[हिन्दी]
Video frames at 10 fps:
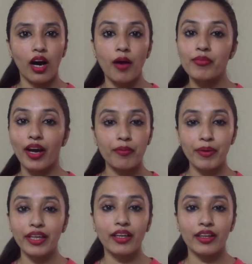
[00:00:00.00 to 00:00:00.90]
हम घर
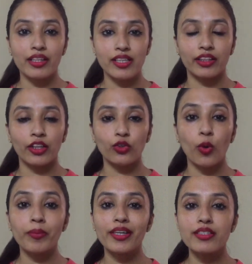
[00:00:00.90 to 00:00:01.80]
पे ही करना चाहते हैं तो
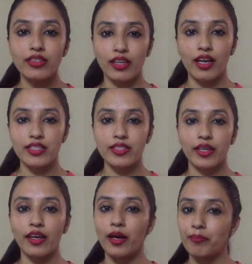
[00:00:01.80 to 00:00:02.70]
हम किस तरह
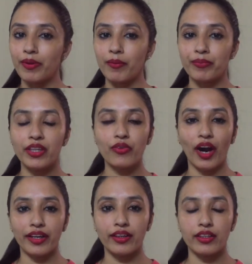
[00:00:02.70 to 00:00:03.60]
से घर पे अपनी
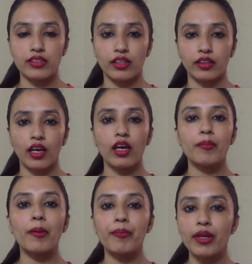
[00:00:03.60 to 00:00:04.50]
थ्रेडिंग कर सकते हैं अगर
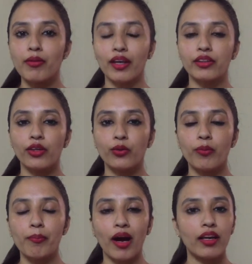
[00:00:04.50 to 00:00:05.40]
मैं अपनी बात करूँ
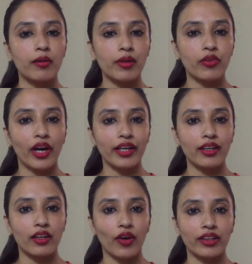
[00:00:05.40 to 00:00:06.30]
मैं पार्लर में
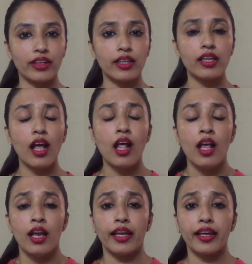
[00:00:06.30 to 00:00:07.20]
थ्रेडिंग करवाती थी
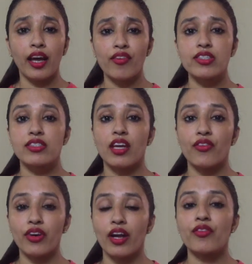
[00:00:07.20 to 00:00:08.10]
लेकिन आई वॉज़
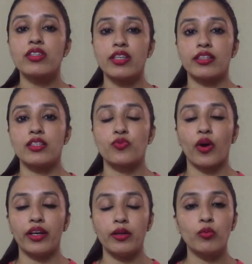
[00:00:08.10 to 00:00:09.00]
नेवर एवर
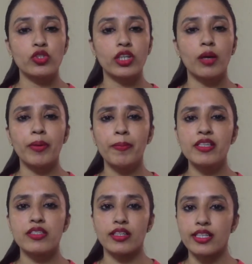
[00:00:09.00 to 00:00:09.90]
सेटिस्फाइड मुझे कभी
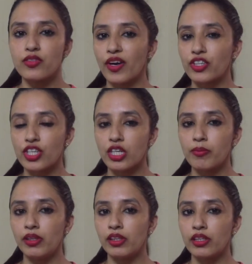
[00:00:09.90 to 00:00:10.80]
भी सेटिस्फेक्शन
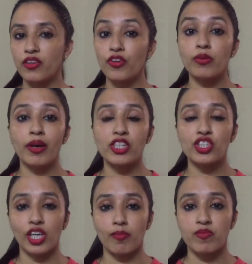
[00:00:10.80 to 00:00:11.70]
नहीं मिलती थी विद माई
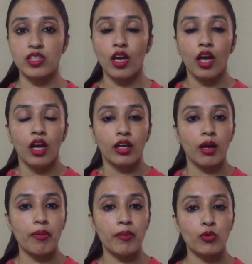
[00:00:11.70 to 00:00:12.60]
शेप्स
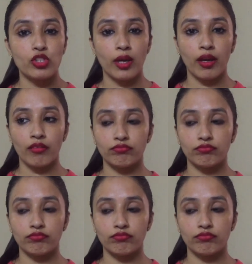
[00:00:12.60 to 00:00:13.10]
कभी मुझे